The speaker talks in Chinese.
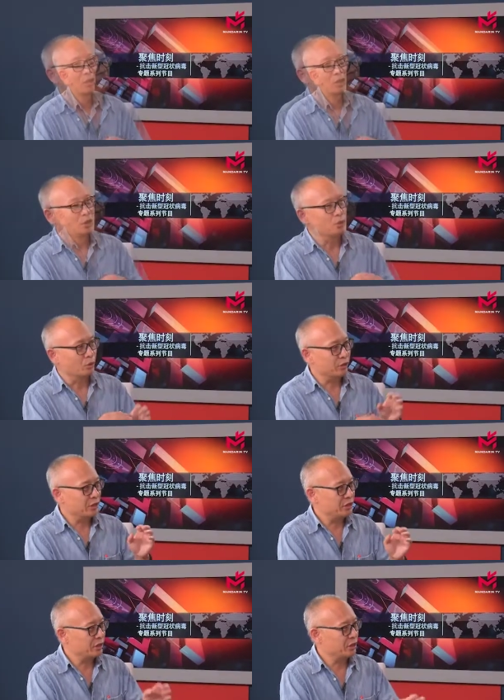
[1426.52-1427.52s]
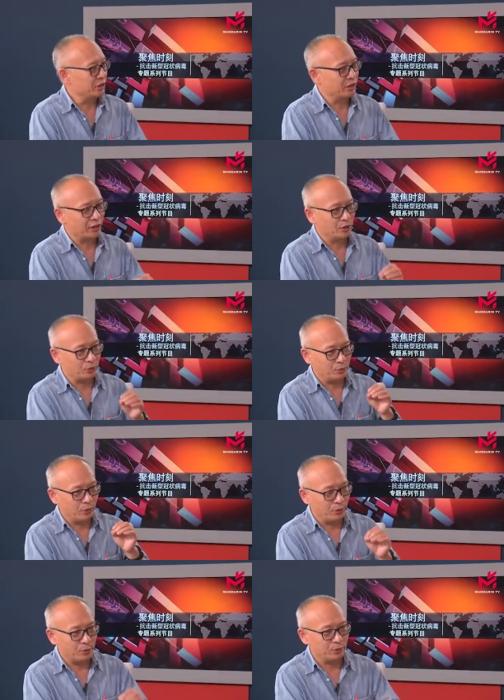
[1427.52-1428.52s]
有的经理呢，有的
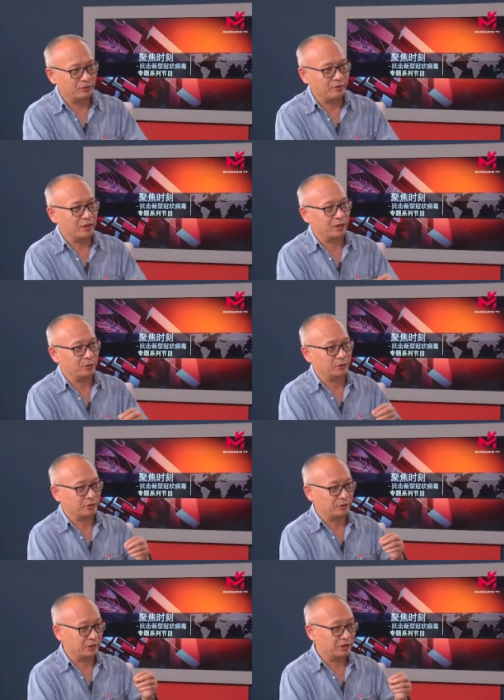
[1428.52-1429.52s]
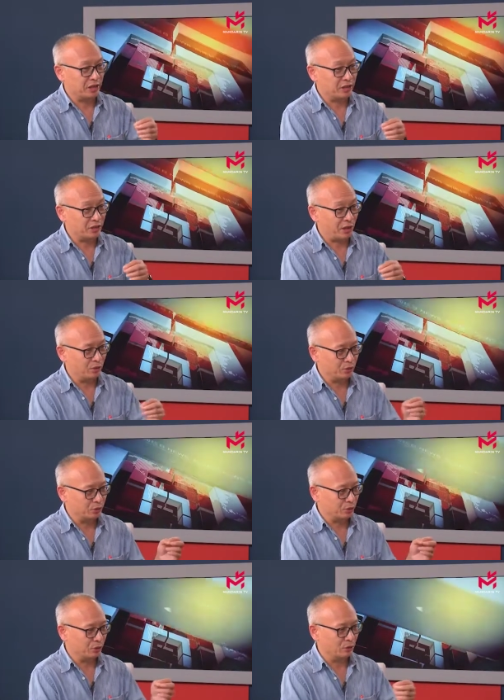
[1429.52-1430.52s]
员工呢，为了就是减少就
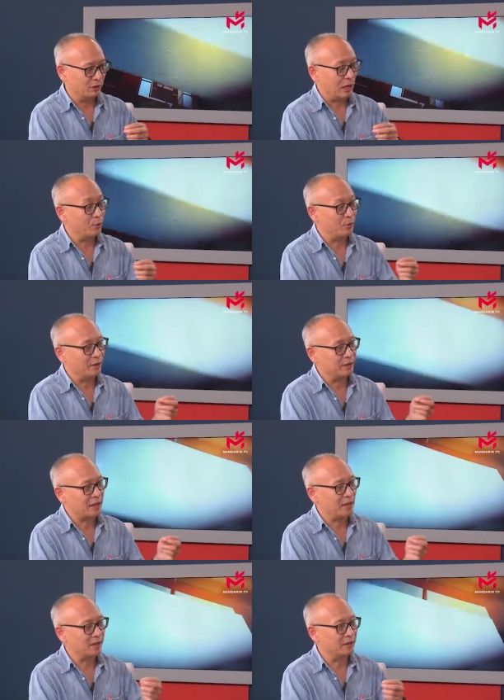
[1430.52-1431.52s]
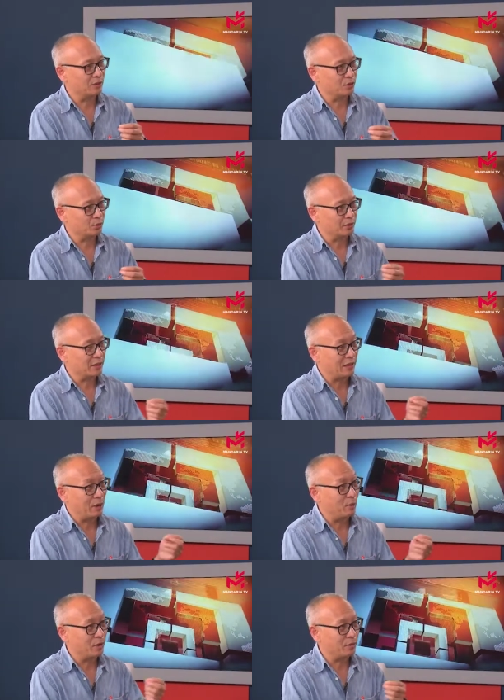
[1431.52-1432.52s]
是来回家里酒店来
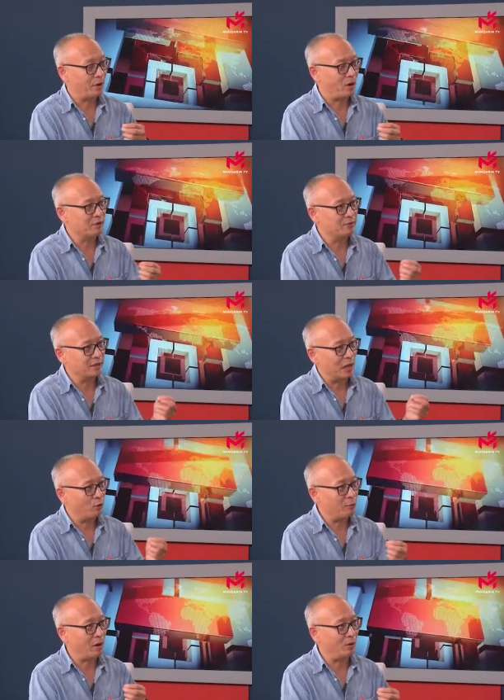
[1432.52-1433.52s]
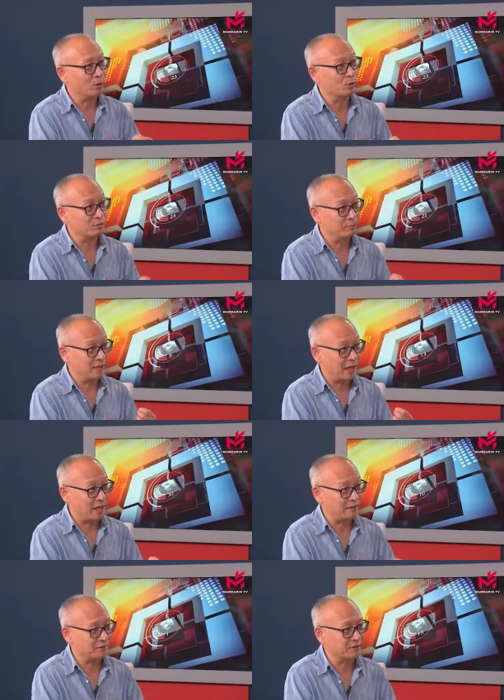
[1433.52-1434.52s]
回跑，因为你来回跑有被感
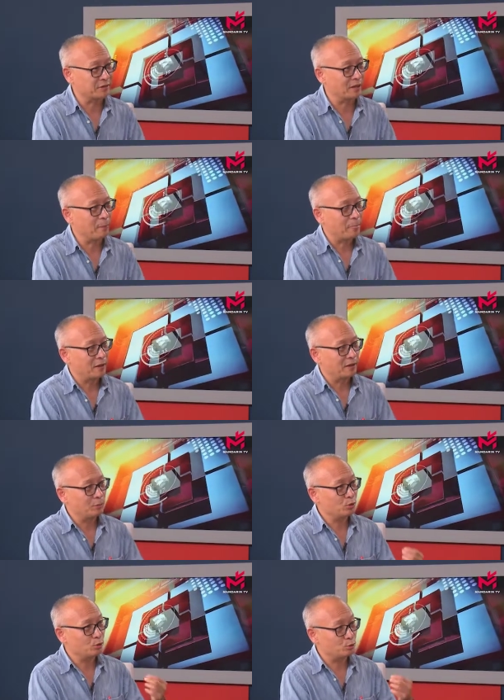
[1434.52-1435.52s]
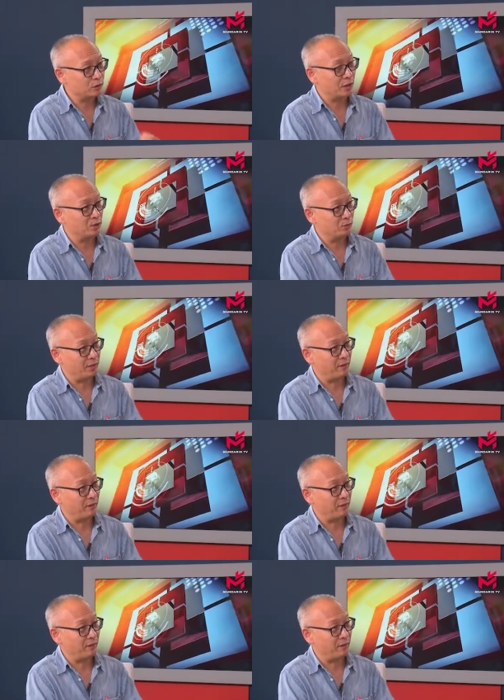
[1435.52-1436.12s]
染的风险，他们就住在酒店。